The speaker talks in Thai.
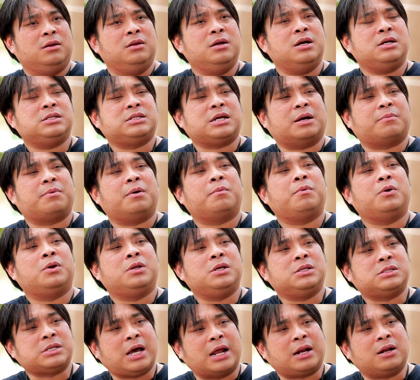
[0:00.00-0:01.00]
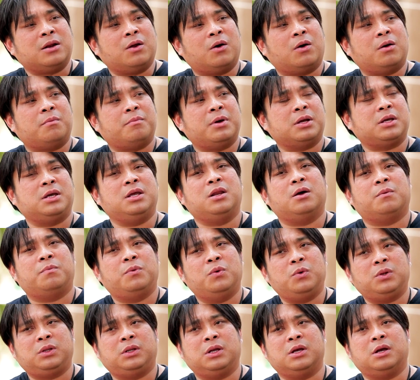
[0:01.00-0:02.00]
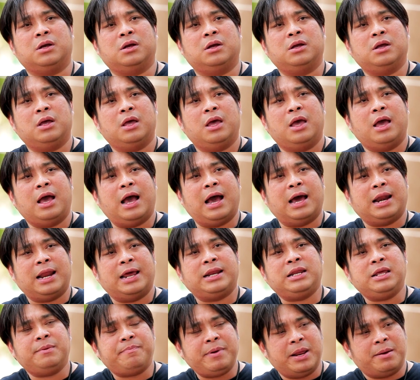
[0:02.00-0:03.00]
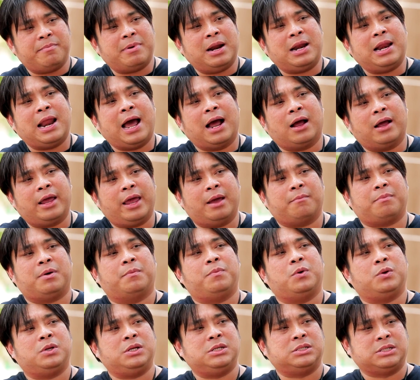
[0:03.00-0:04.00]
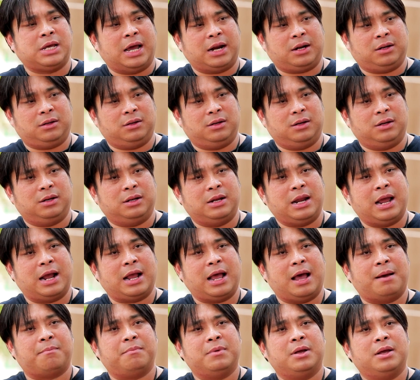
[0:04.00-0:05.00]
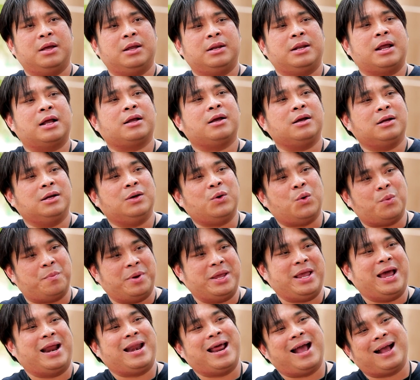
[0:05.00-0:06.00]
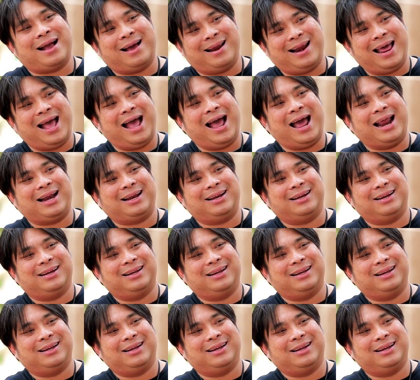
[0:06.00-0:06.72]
เนื่องจากพระโพธิสัตว์เนาะเมื่อกี้เราพูดถึงอะไรที่เป็นบัลลังก์แห่งพระโพธิสัตว์นะครับนั่นก็คือองค์พญานาคราช